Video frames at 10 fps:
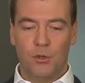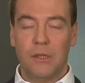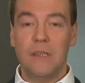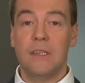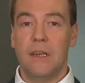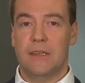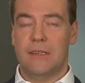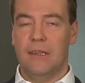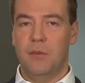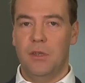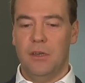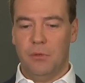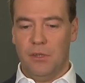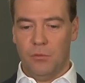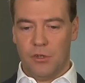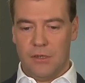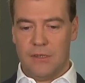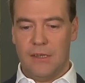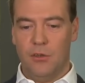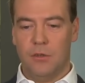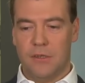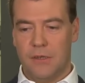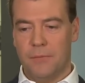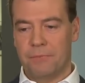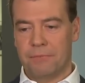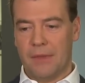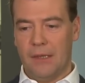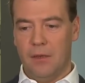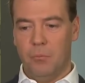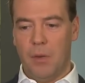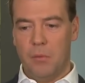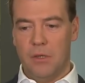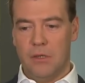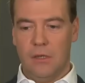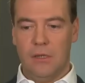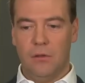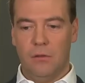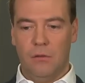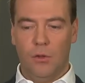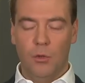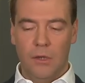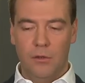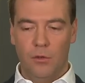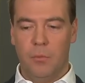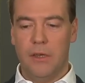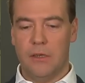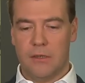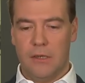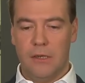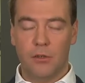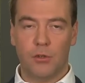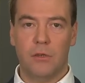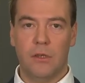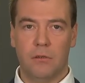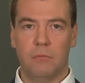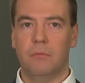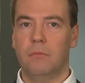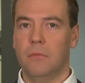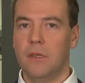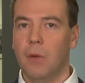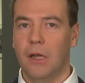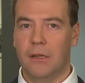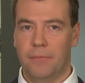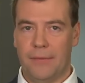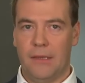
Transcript: что это интересно для меня, потому что остается э, память о той или иной поездке, а езжу я немало.